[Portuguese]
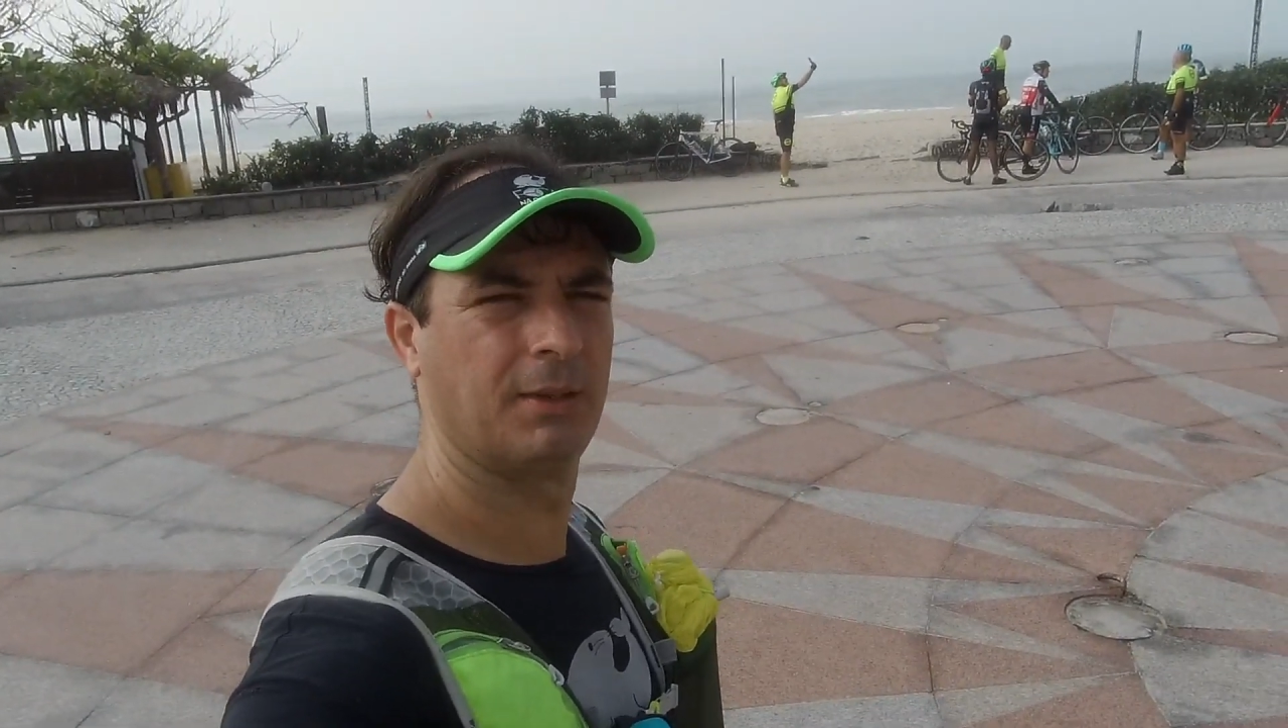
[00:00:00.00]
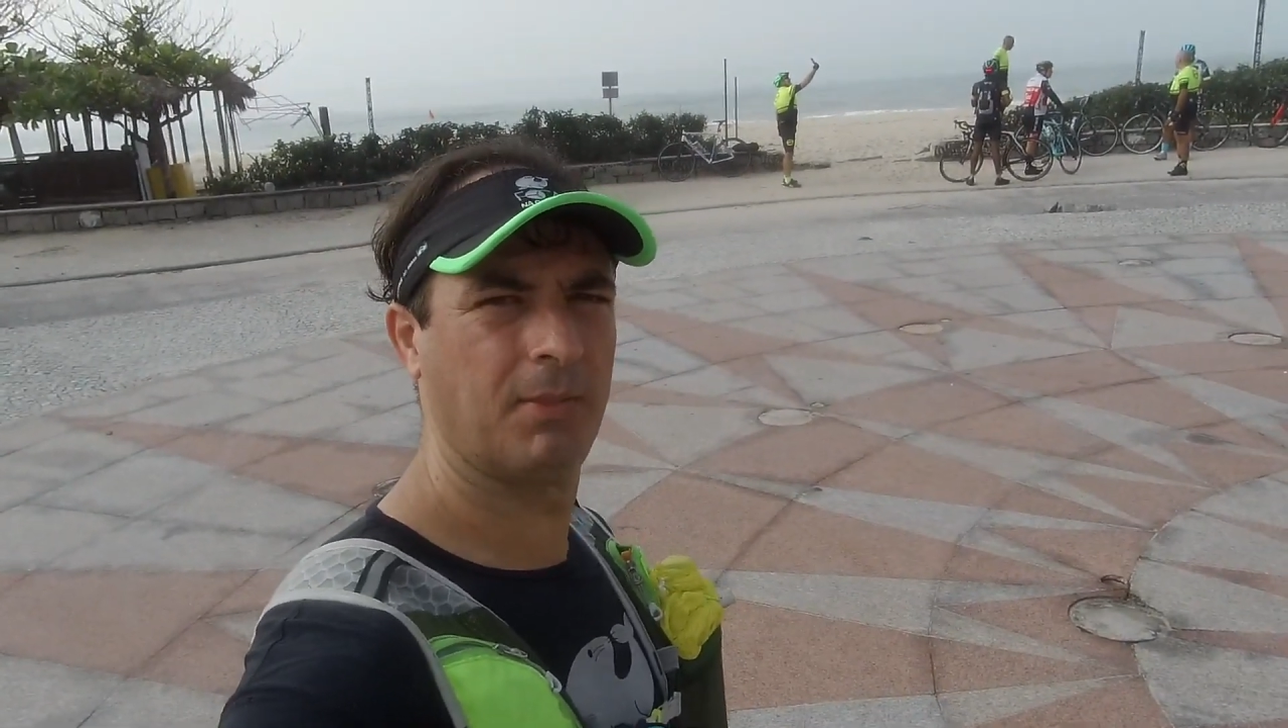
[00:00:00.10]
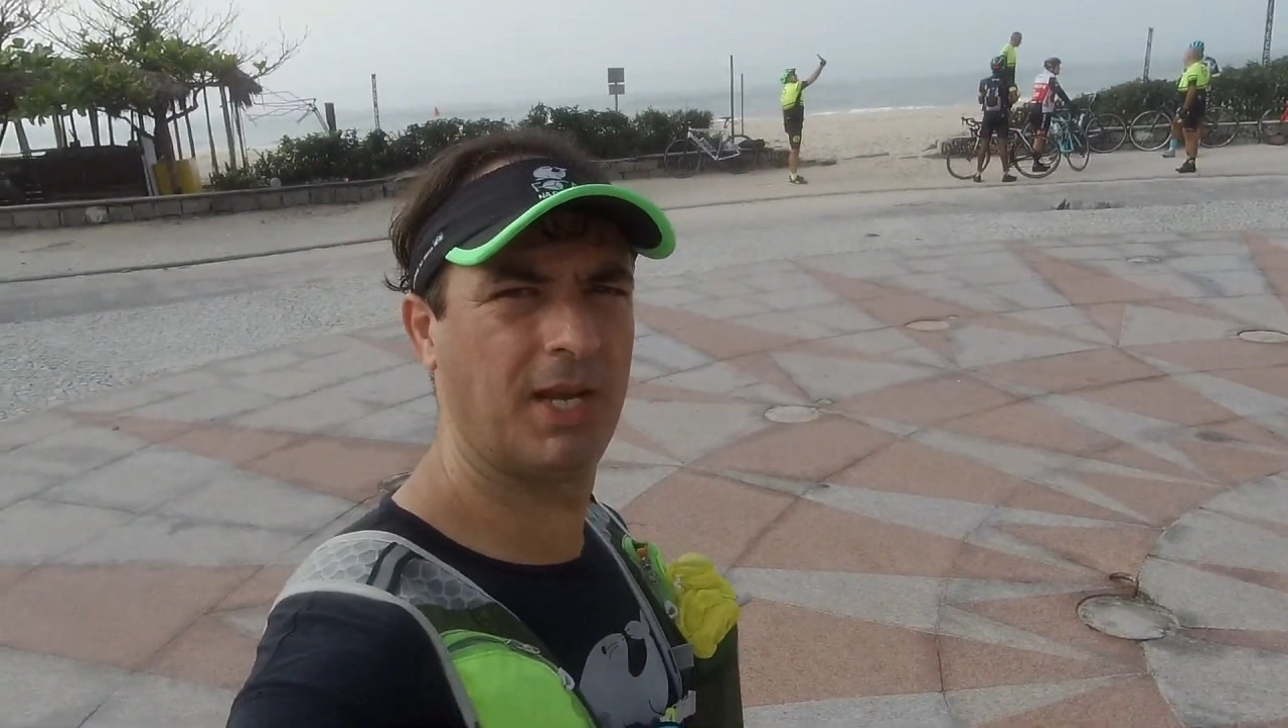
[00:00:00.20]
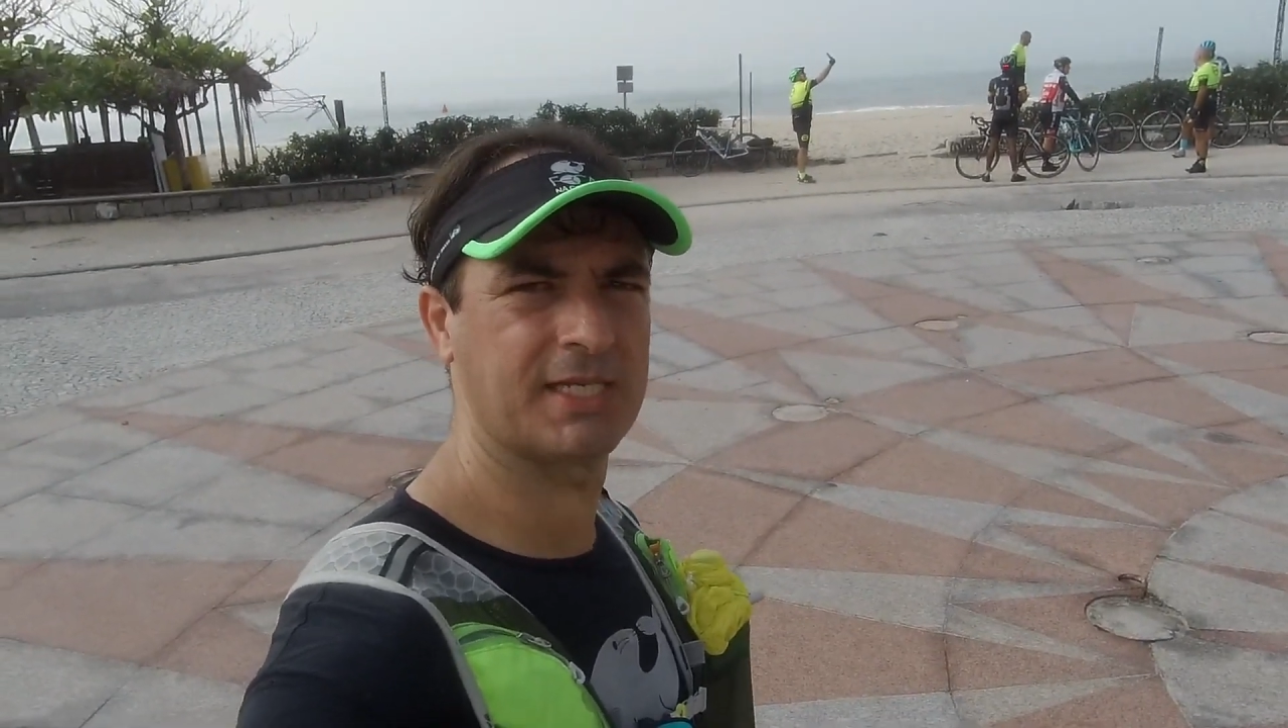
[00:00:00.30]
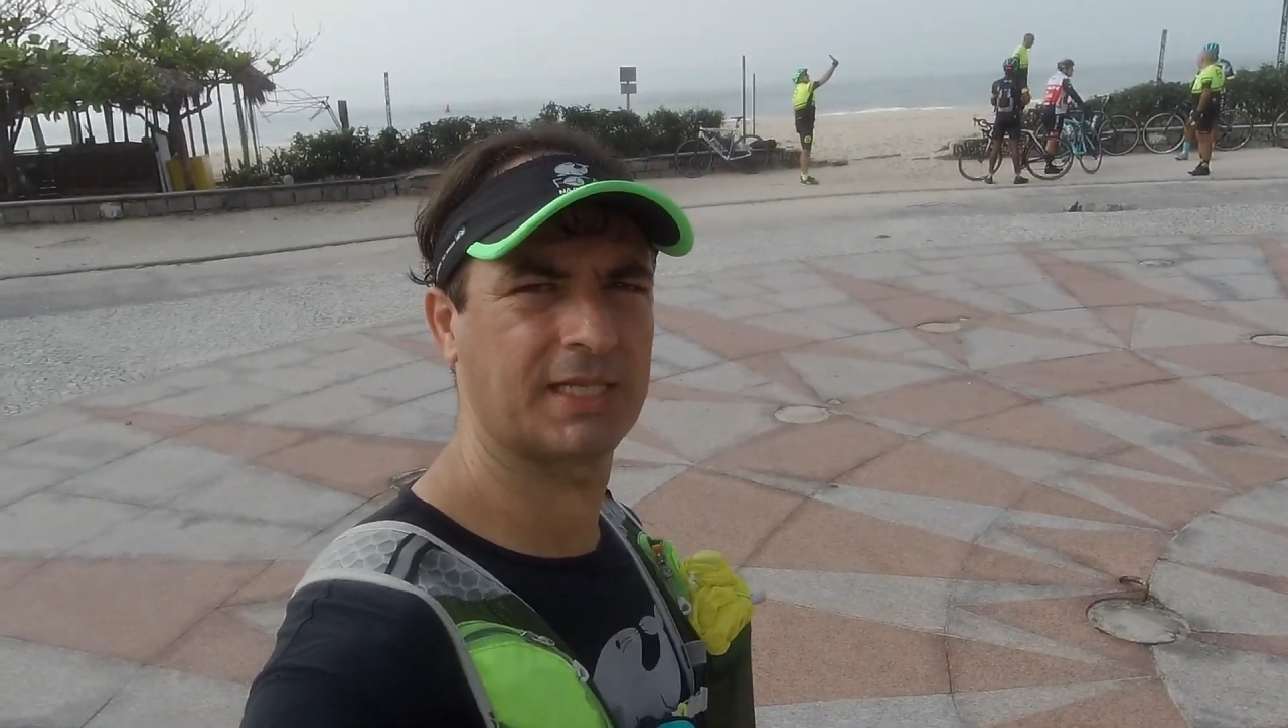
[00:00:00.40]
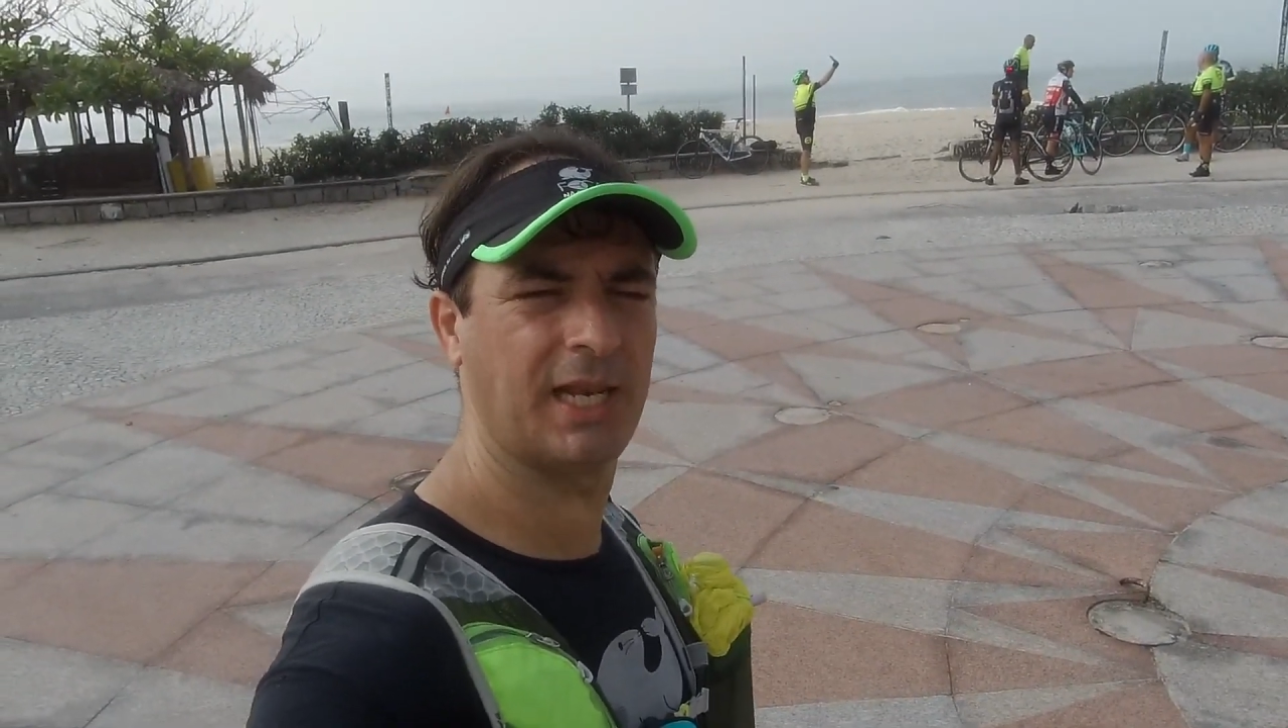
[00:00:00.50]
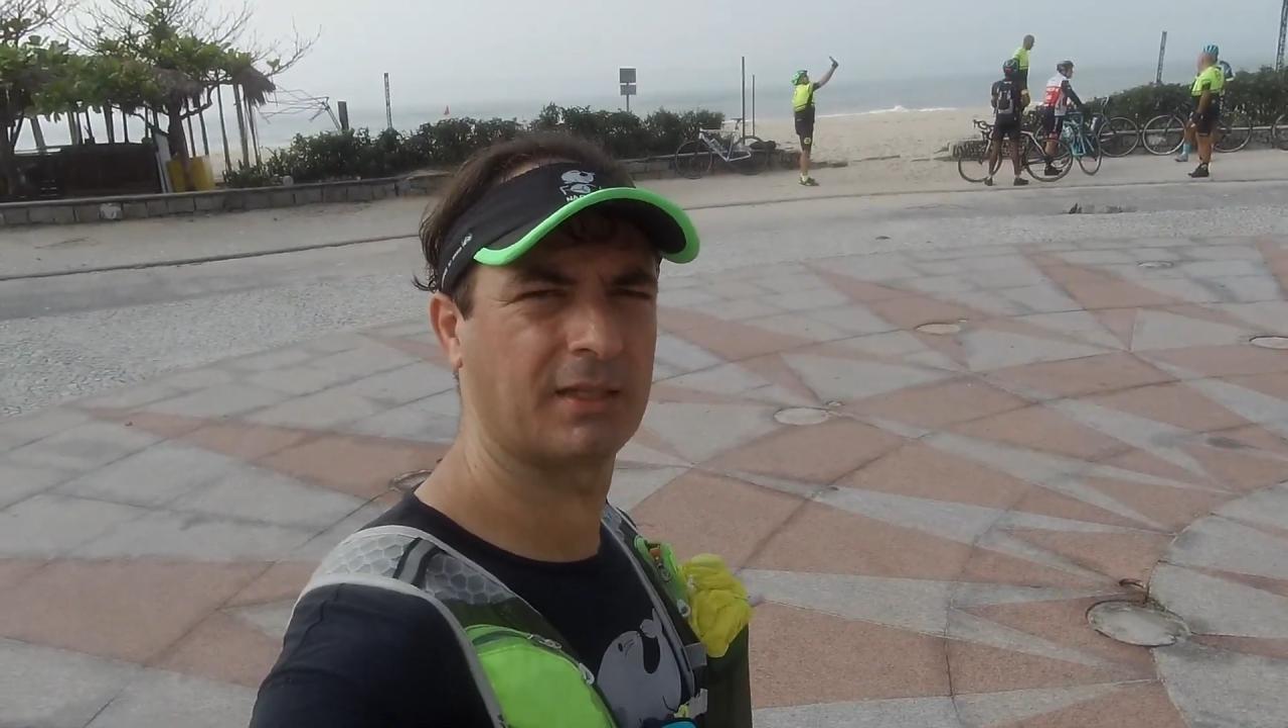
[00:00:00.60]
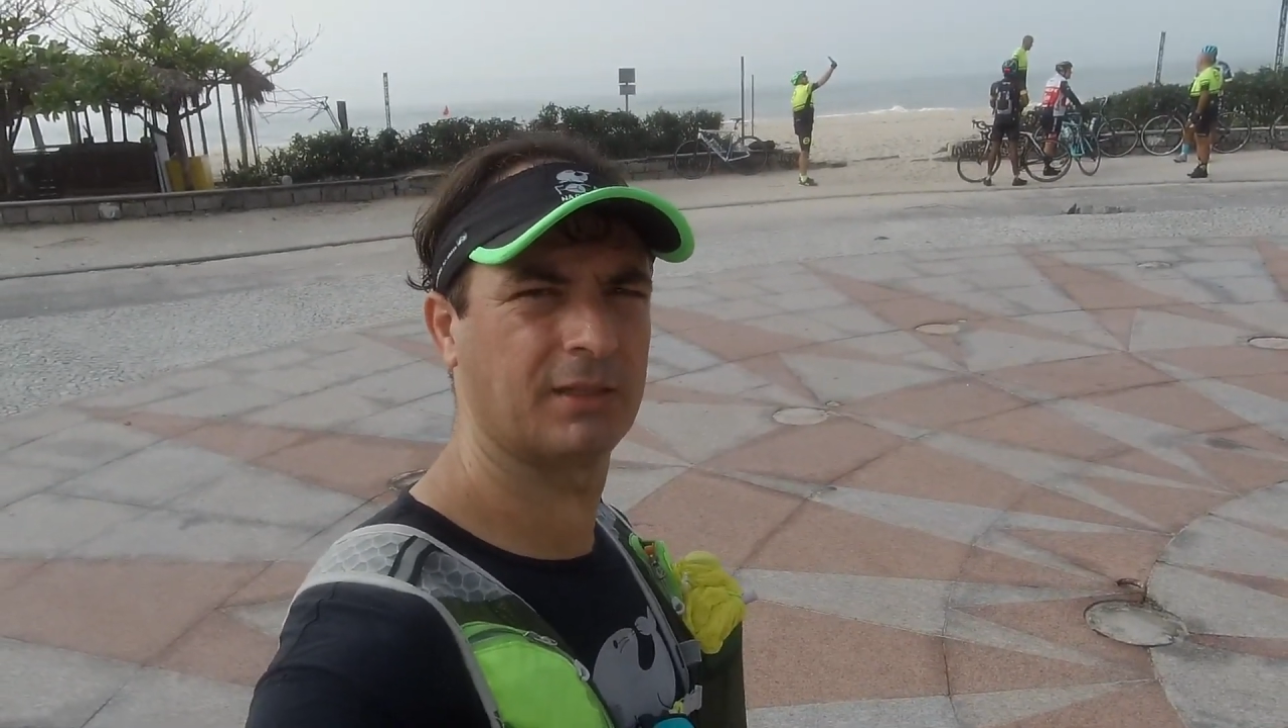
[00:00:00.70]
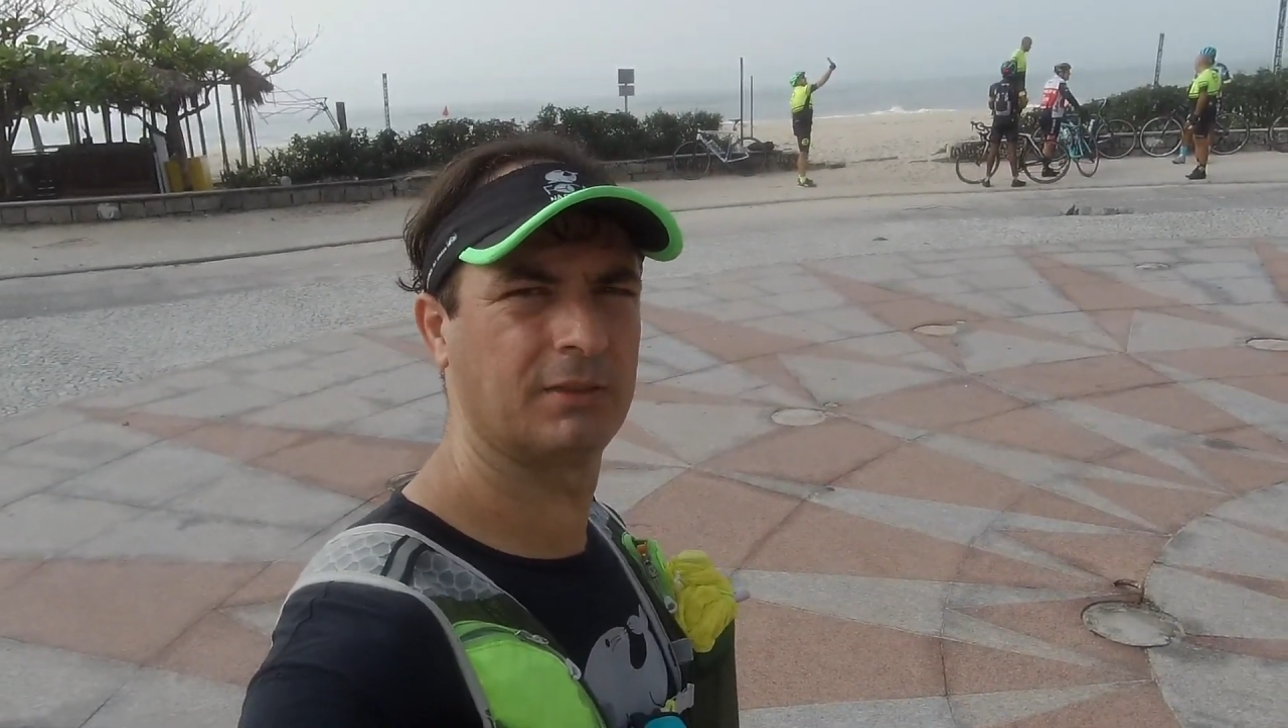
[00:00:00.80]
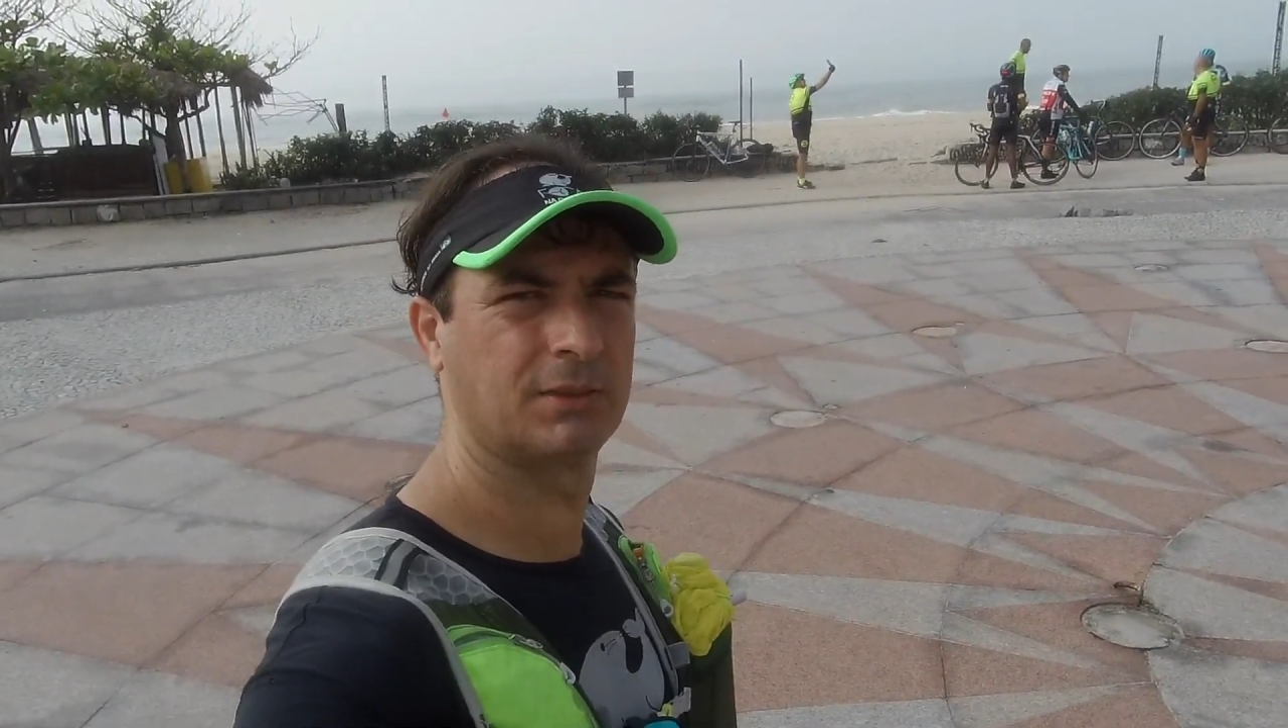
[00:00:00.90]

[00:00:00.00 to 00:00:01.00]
Beleza, atleta?